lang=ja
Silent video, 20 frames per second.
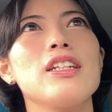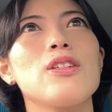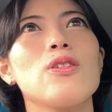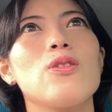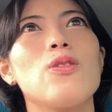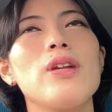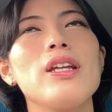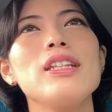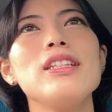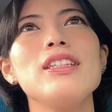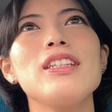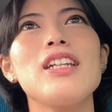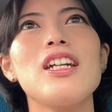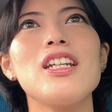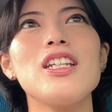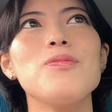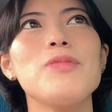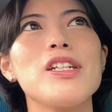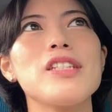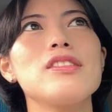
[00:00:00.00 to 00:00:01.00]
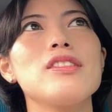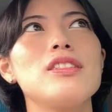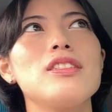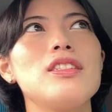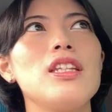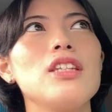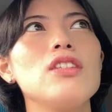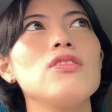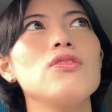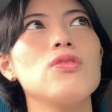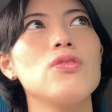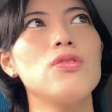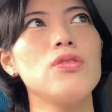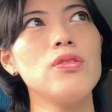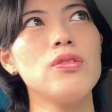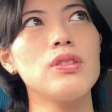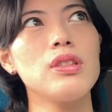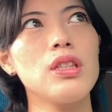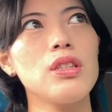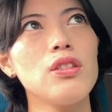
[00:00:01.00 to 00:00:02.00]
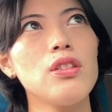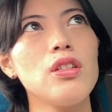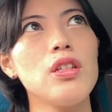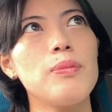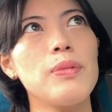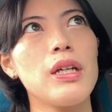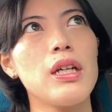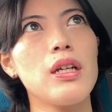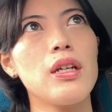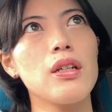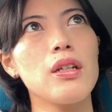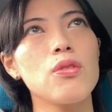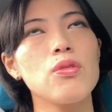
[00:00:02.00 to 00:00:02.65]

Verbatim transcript: これになりますっていうのを例えば